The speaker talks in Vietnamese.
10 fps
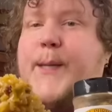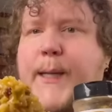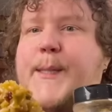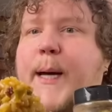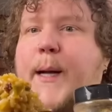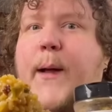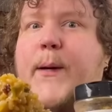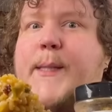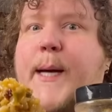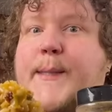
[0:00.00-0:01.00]
và ca ngợi vì
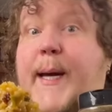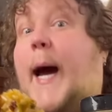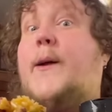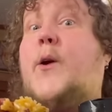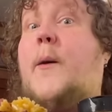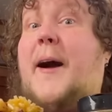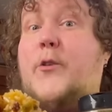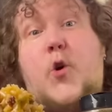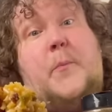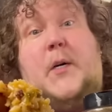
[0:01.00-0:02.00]
sự nhiệt tình của mình khi chia
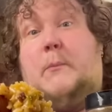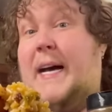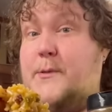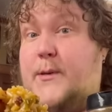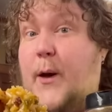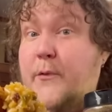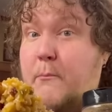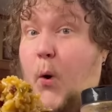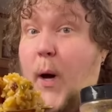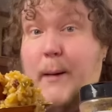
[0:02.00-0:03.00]
sẻ những món ăn lập
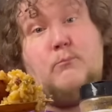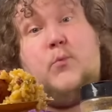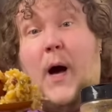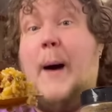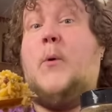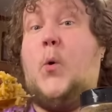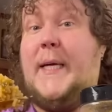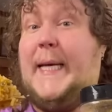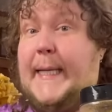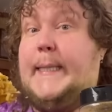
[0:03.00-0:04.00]
dị, quái gở,
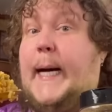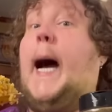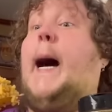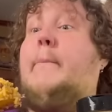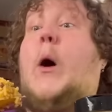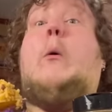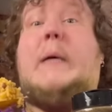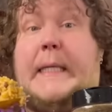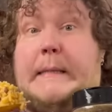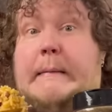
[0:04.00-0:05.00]
chẳng hạn như một chiếc bánh